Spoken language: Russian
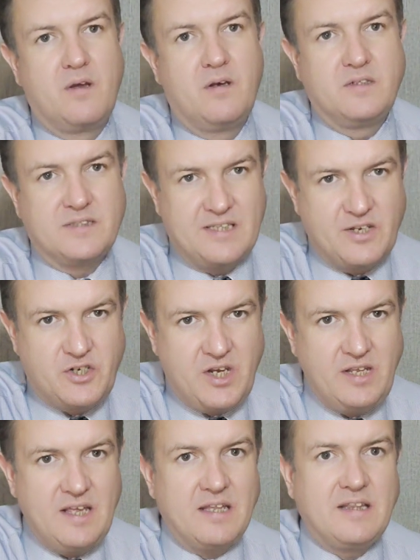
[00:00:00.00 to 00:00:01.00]

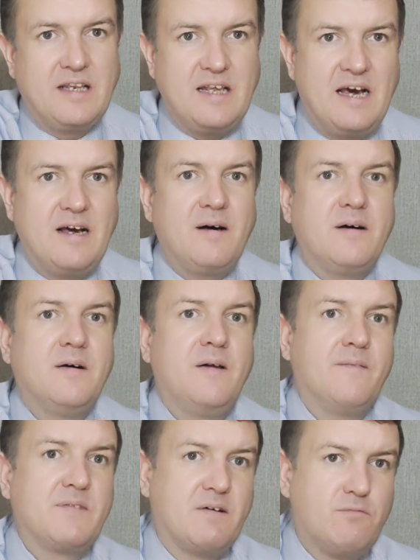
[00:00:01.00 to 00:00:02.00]
значение для
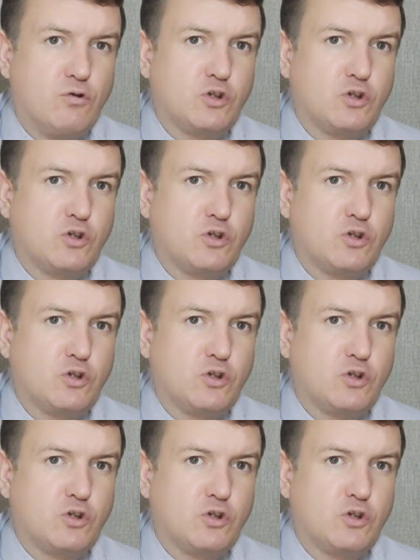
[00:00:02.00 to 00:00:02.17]
того,